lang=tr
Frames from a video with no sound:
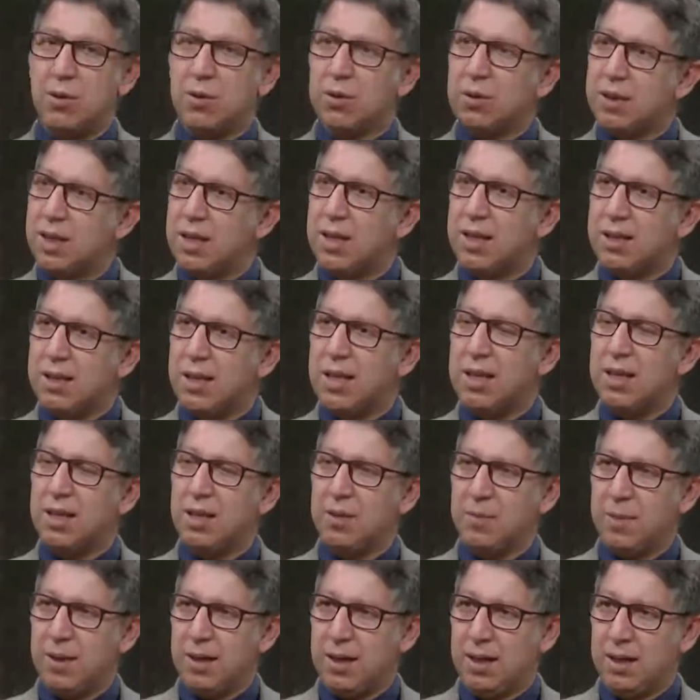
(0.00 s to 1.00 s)
orta ikiden
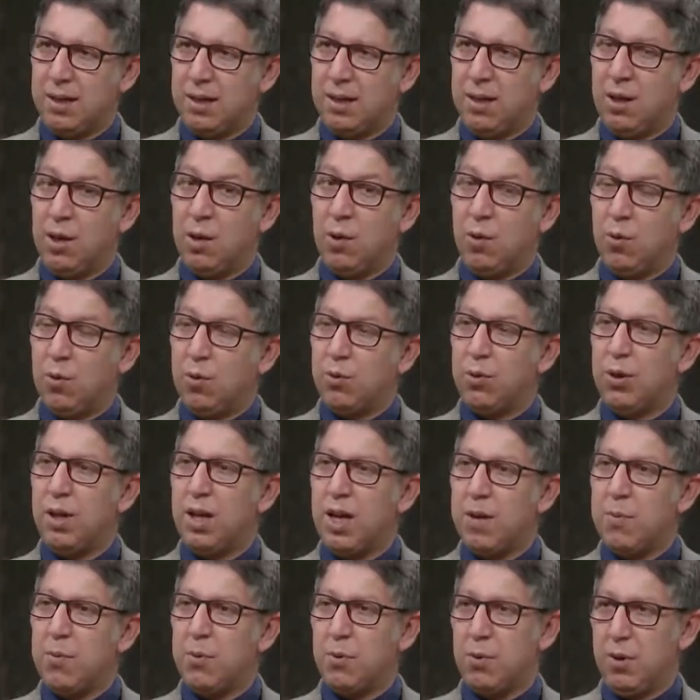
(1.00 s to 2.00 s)
itibaren
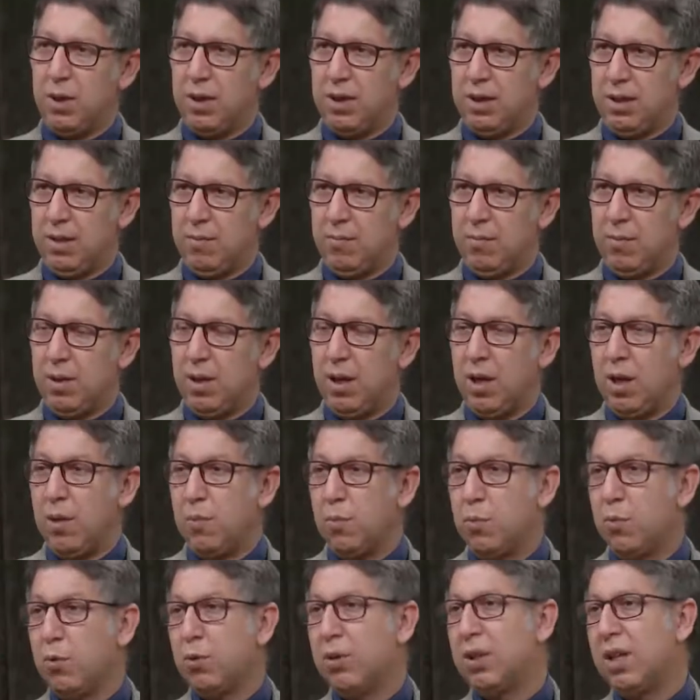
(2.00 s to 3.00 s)
onları hep söyledim.
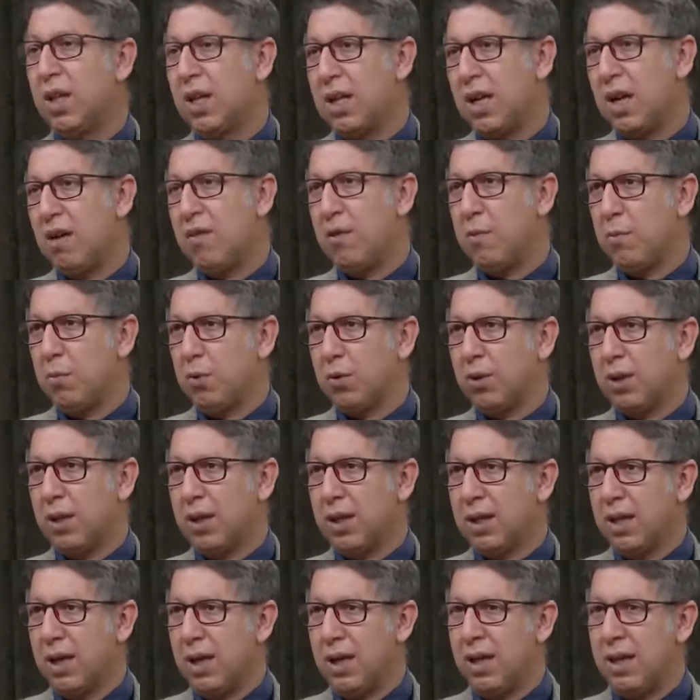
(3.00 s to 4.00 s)
Mutlaka ve
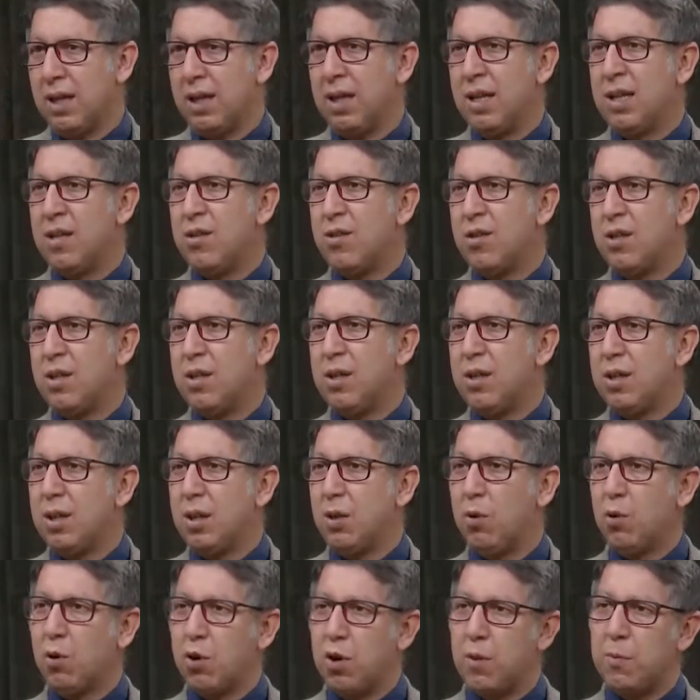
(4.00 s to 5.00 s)
mutlaka
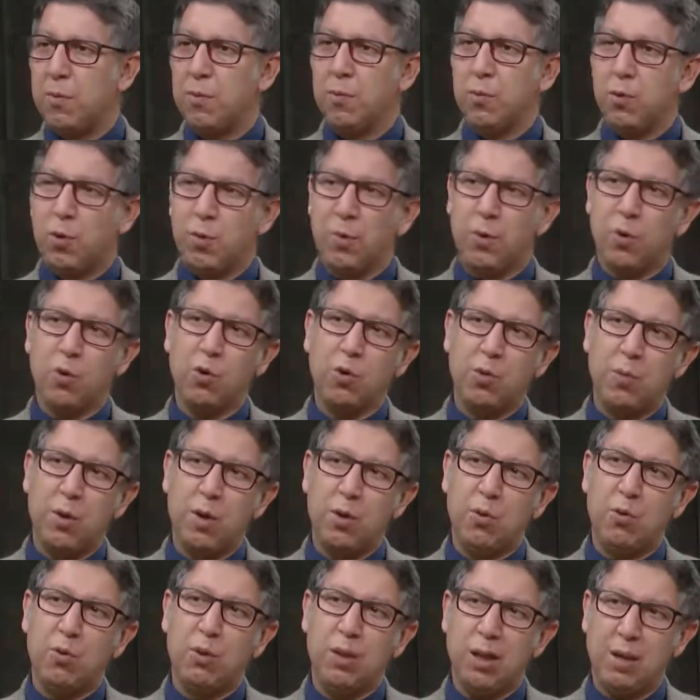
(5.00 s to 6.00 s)
çizgi roman
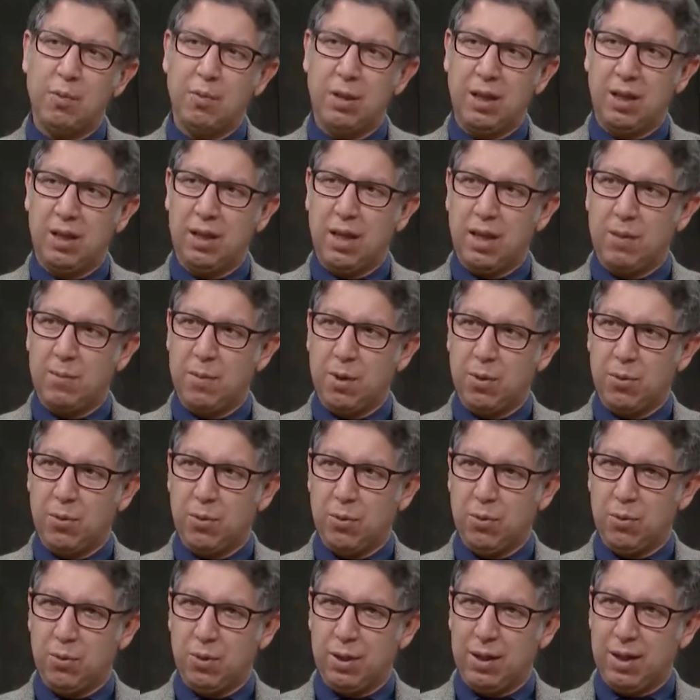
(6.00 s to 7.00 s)
okumayı gündemlerine almak
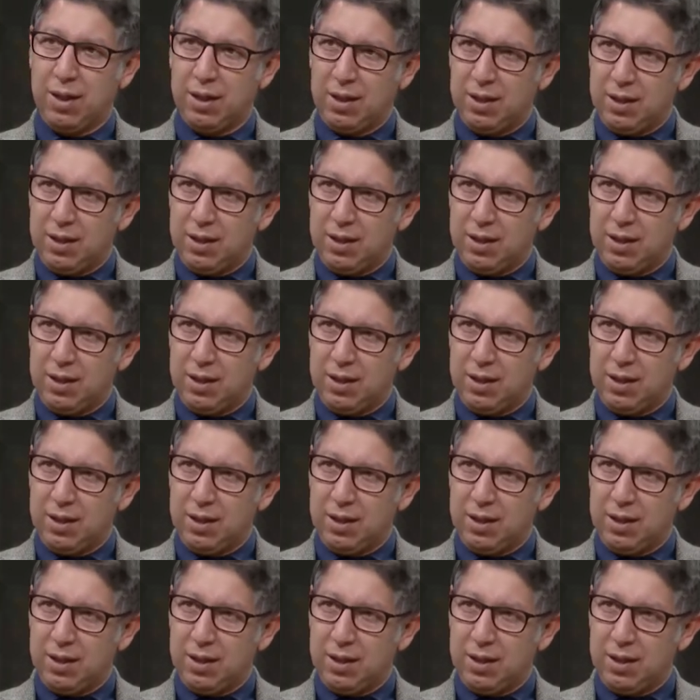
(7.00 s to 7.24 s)
zorundalar.